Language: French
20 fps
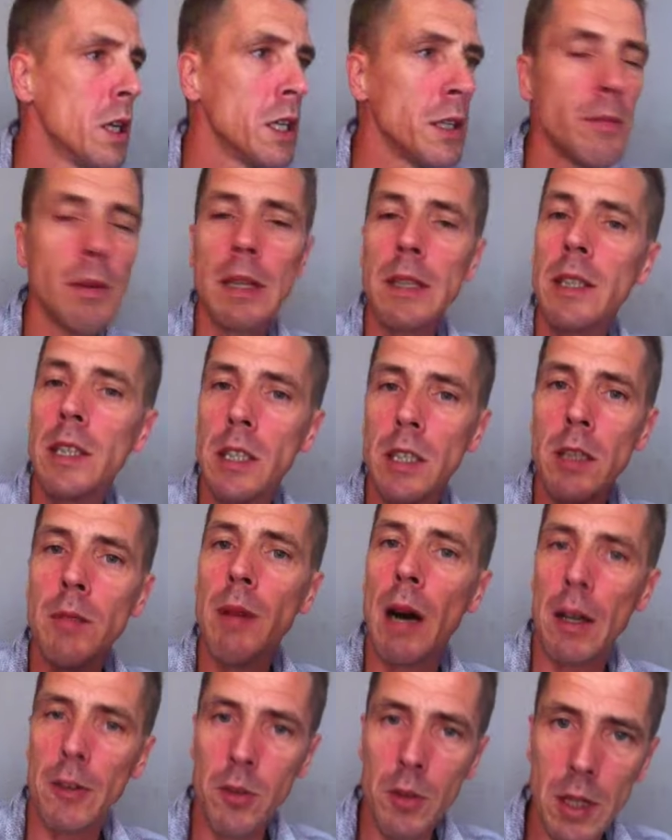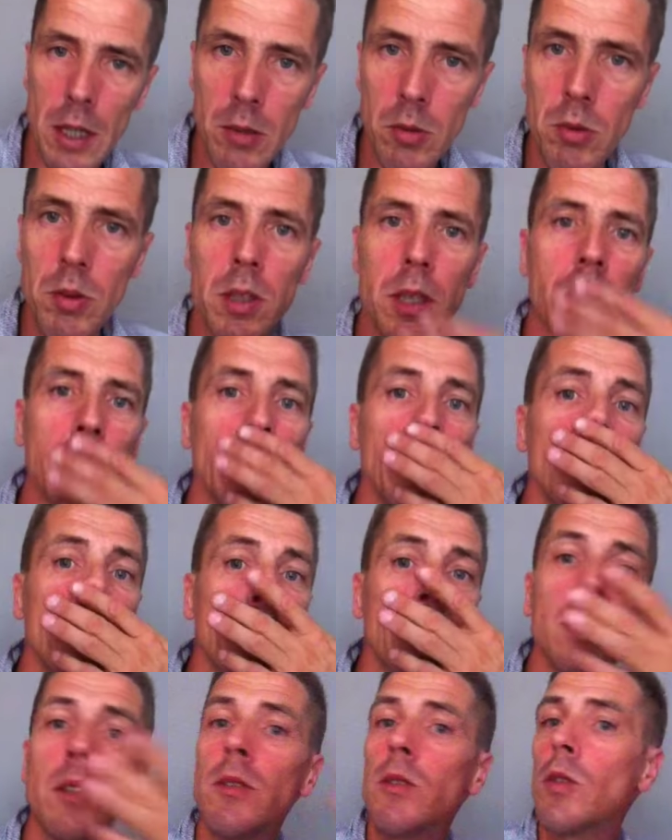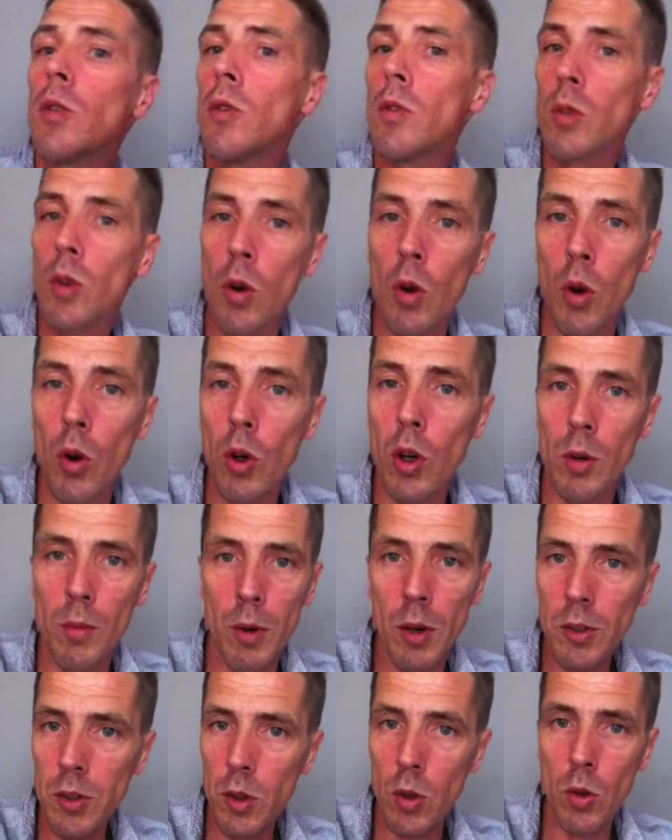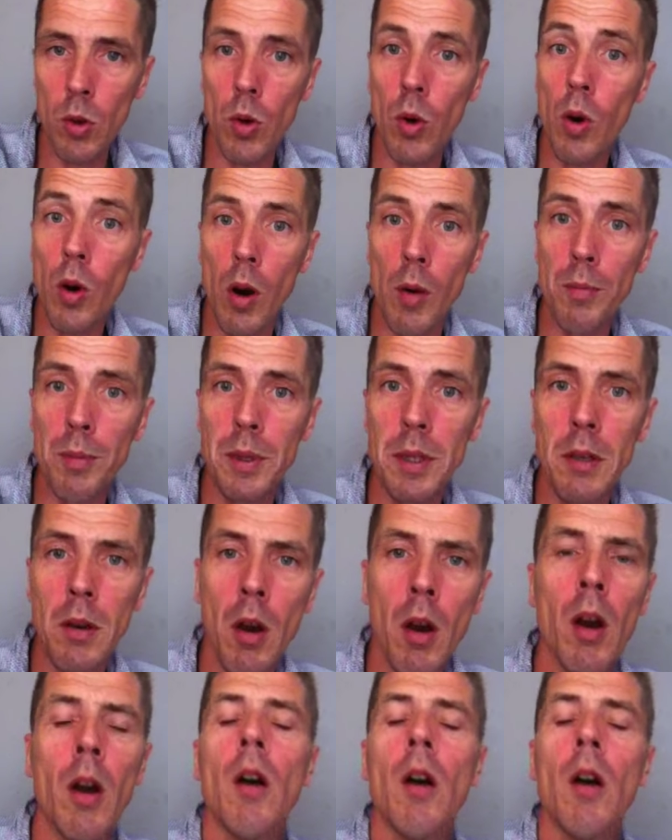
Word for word: il m'a dit, il m'a redonné un dossier, il m'a dit qu'on recommence, qu'on le remplit.